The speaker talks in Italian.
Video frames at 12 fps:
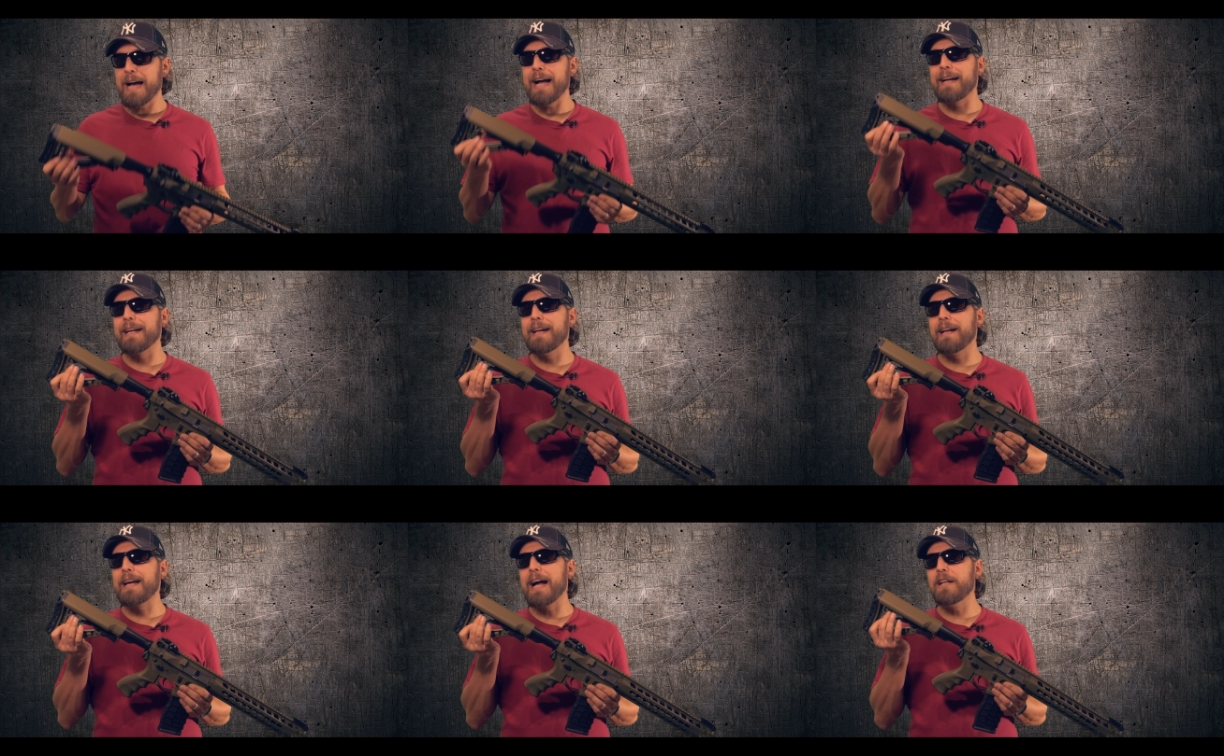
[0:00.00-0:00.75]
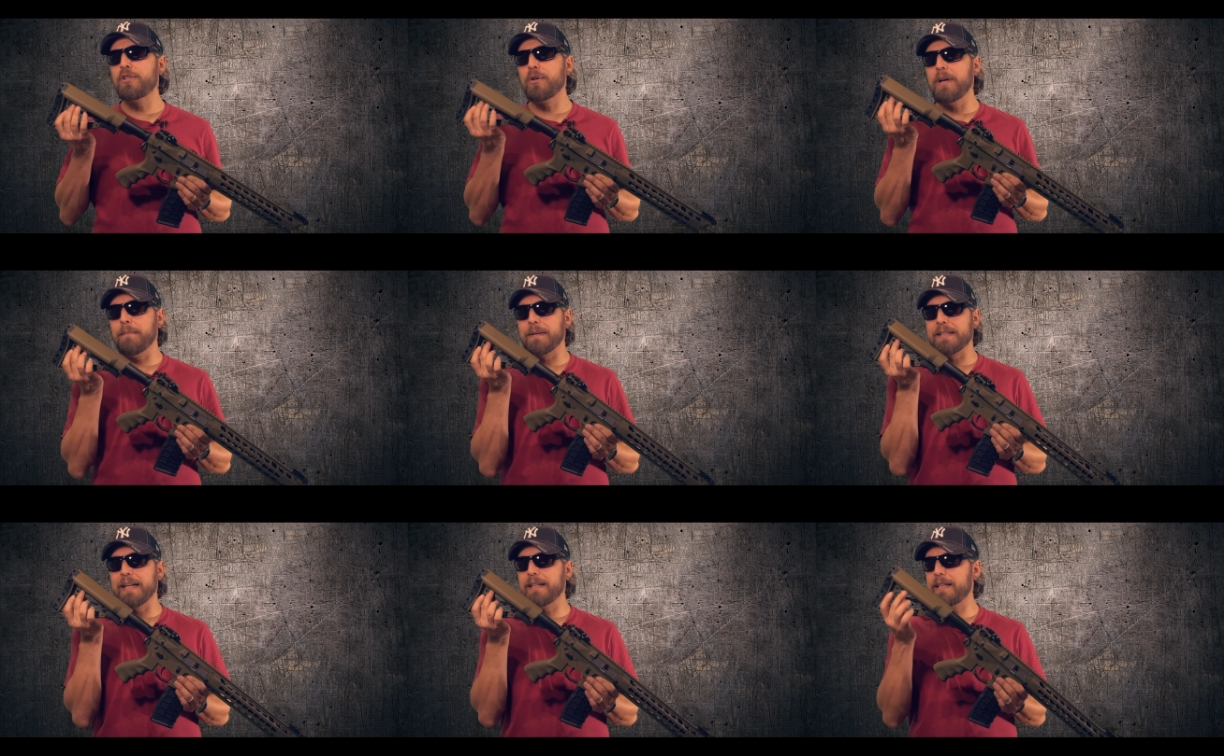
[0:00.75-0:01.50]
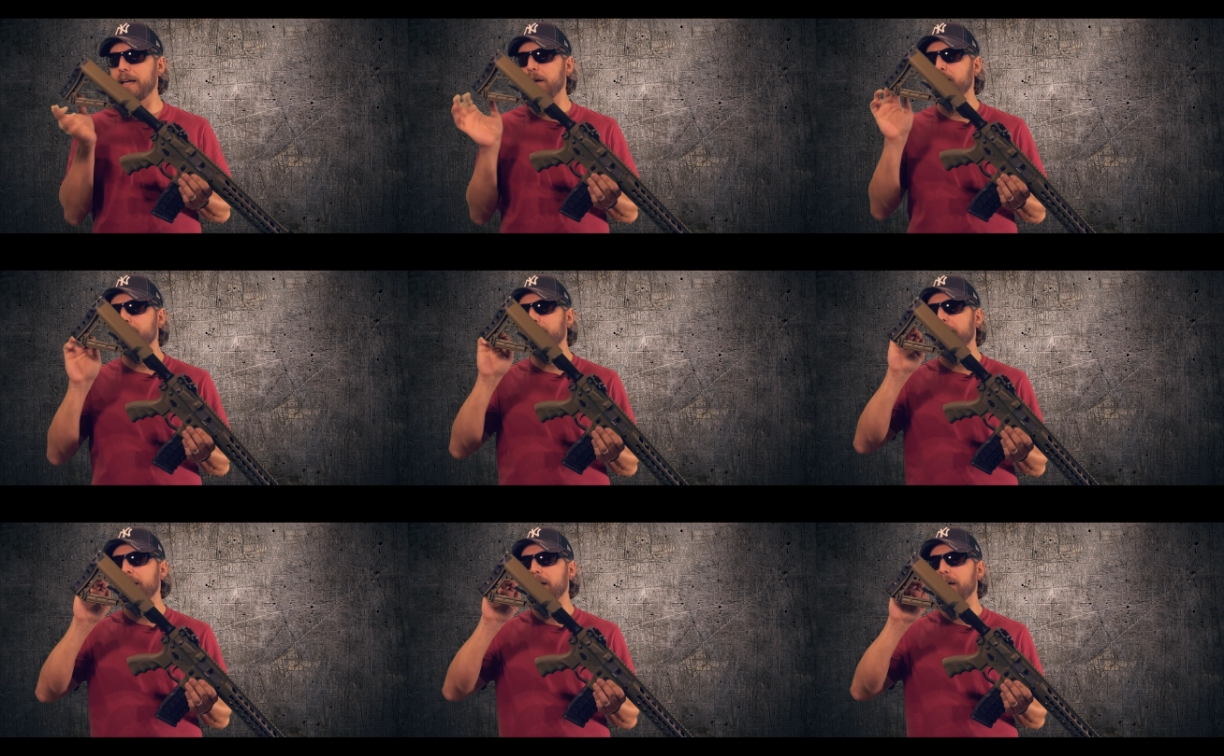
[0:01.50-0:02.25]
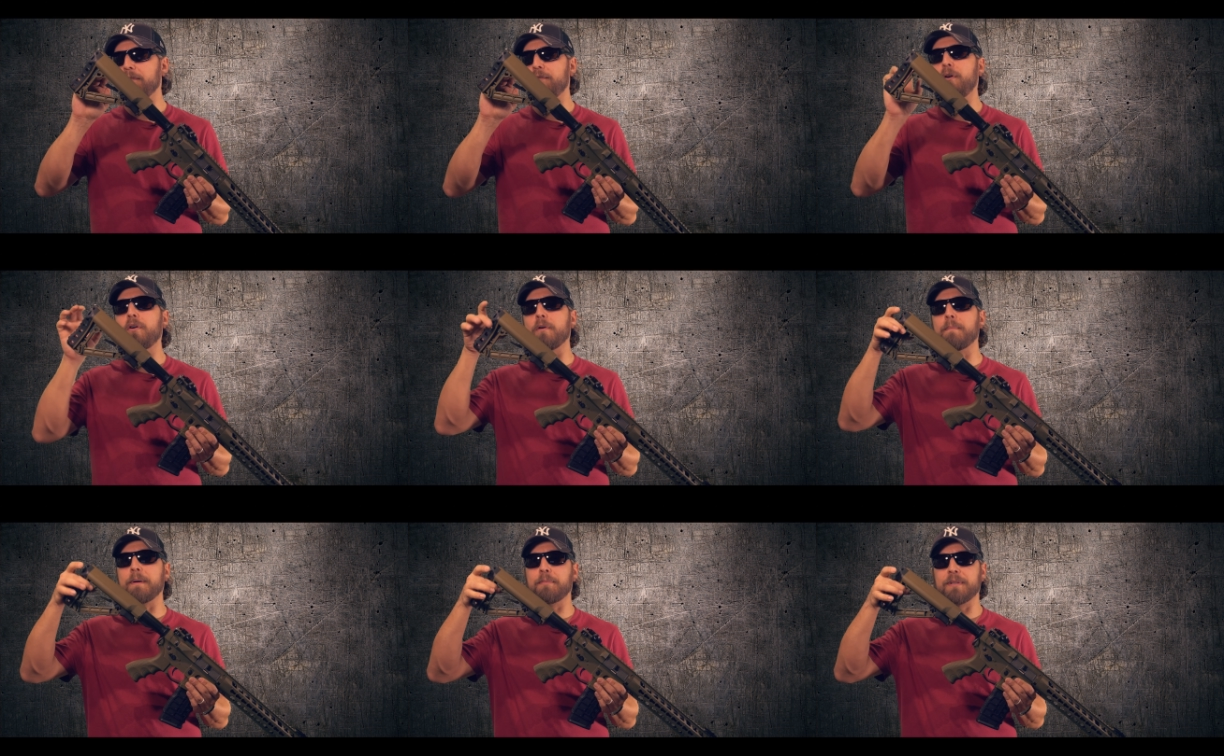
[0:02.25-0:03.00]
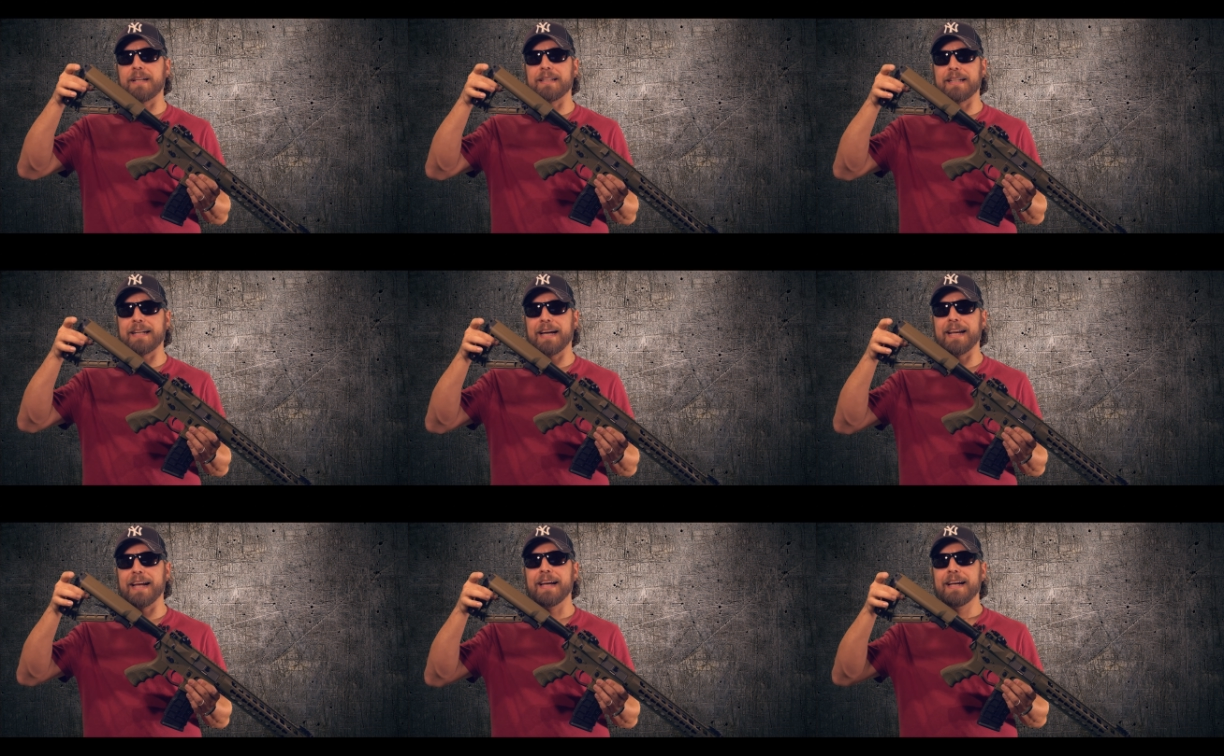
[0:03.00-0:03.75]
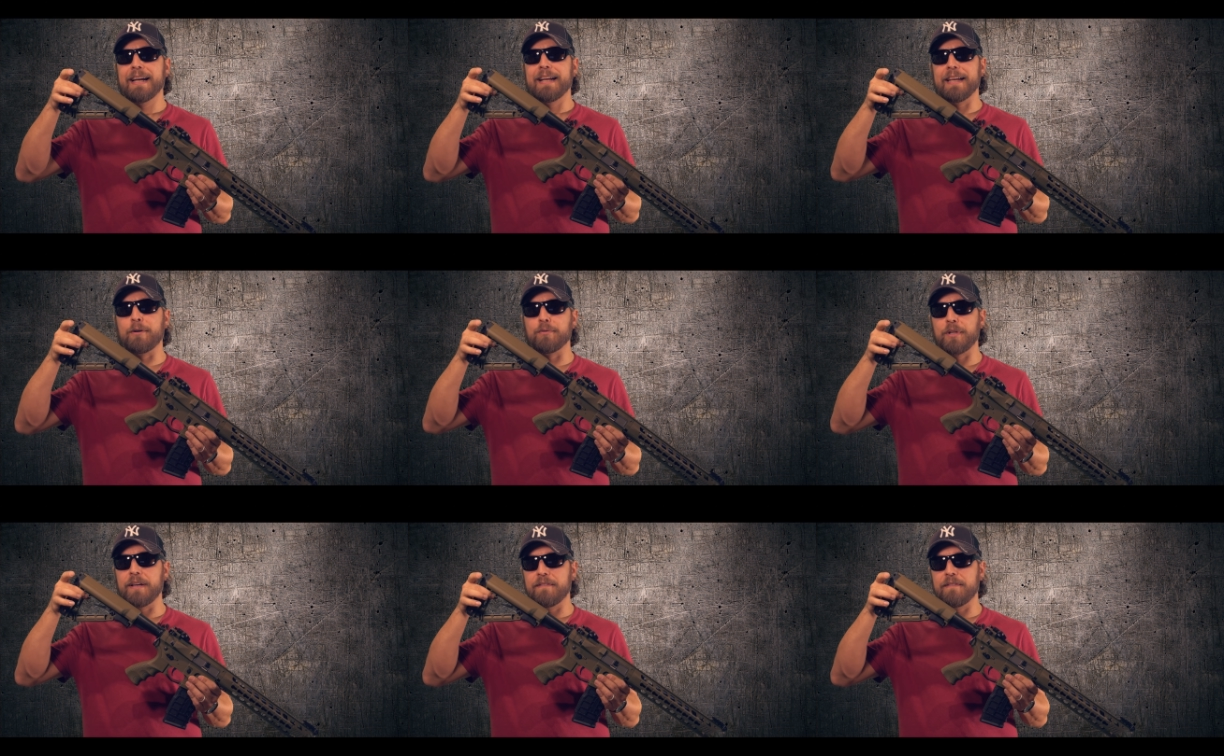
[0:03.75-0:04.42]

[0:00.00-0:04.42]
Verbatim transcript: Anche nel calcio è presente un eh, foro per poter attaccare i QD